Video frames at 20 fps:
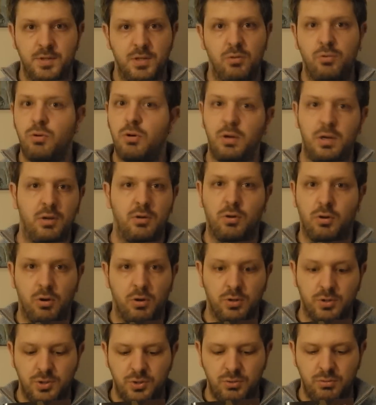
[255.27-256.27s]
Cioè, Ugolino
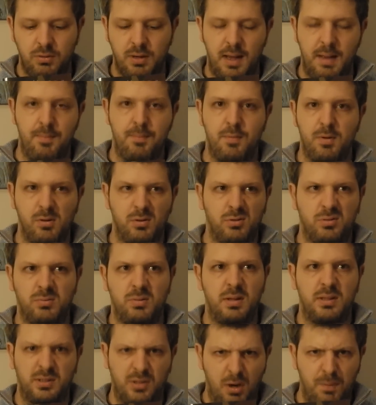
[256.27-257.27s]
Kossu è,
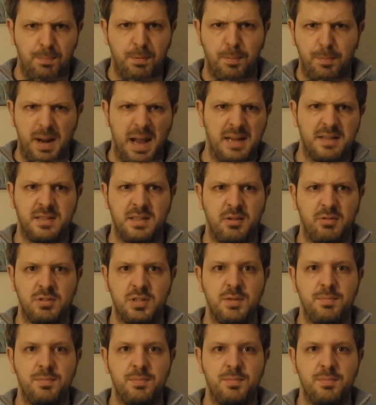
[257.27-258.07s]
molt- è, troppo plastico,